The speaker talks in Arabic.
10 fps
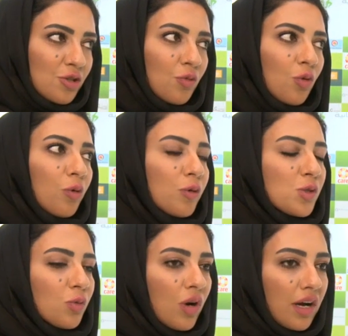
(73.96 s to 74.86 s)
جمهور
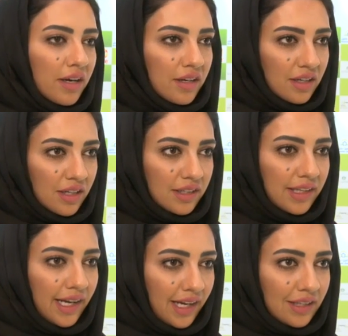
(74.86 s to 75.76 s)
وزوار
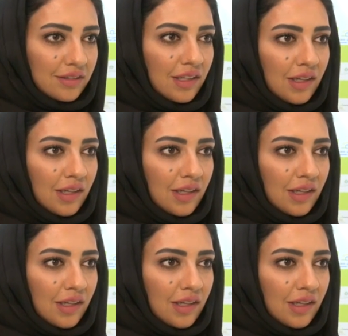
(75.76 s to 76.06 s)
ديهاد